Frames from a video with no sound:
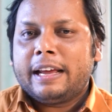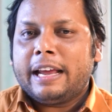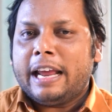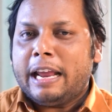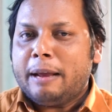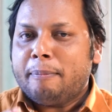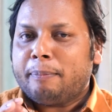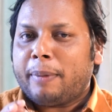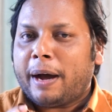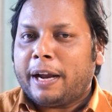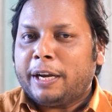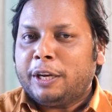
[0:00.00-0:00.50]
এই
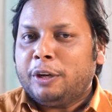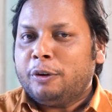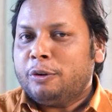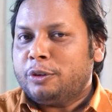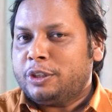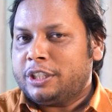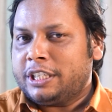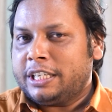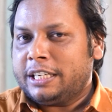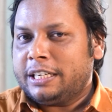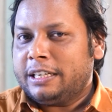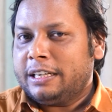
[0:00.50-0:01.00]

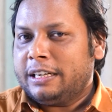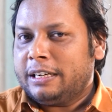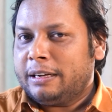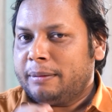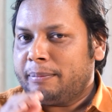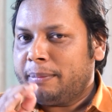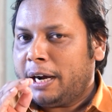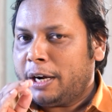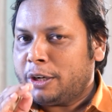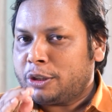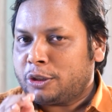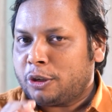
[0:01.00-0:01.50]
পানীয়টি
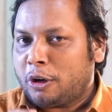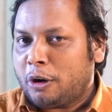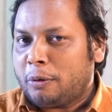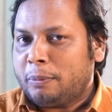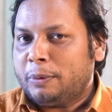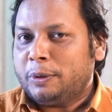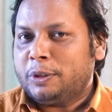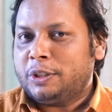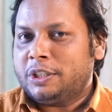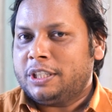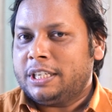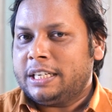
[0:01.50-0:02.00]
বা
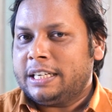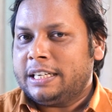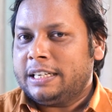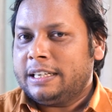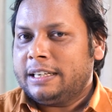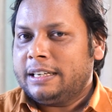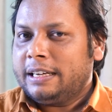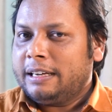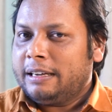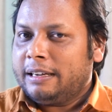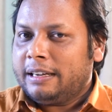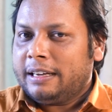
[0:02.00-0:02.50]
শরবতটি
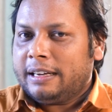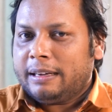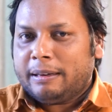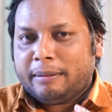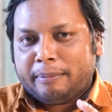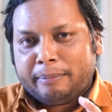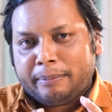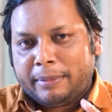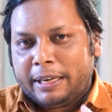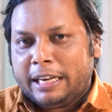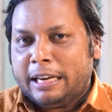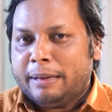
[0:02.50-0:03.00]

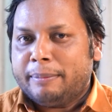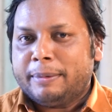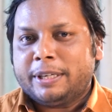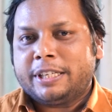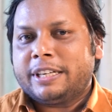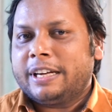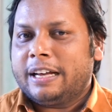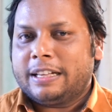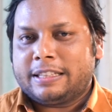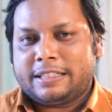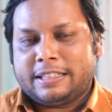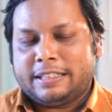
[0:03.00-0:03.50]

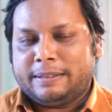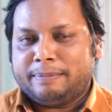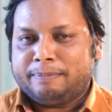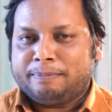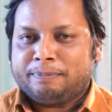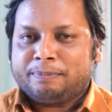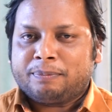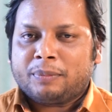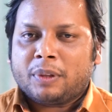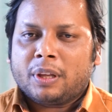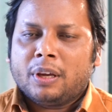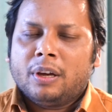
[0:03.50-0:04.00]
মিলেমিশে আছে
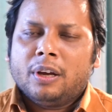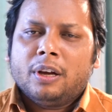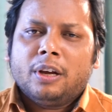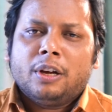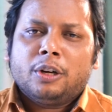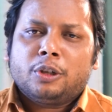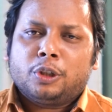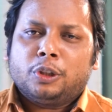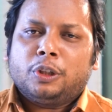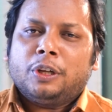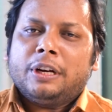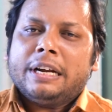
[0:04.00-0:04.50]

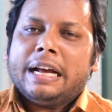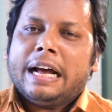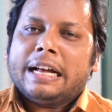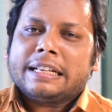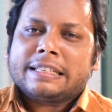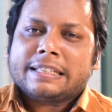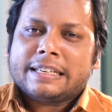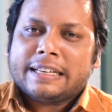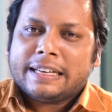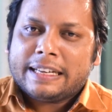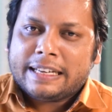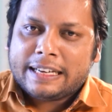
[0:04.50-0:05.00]
সুতরাং
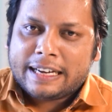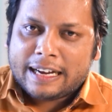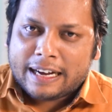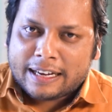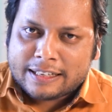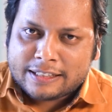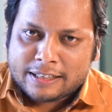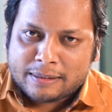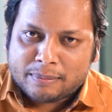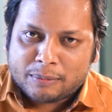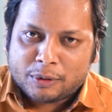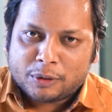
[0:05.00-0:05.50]
আজকের এই
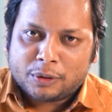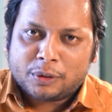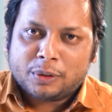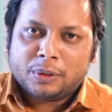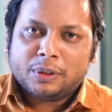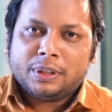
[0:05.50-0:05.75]
কাজের মধ্য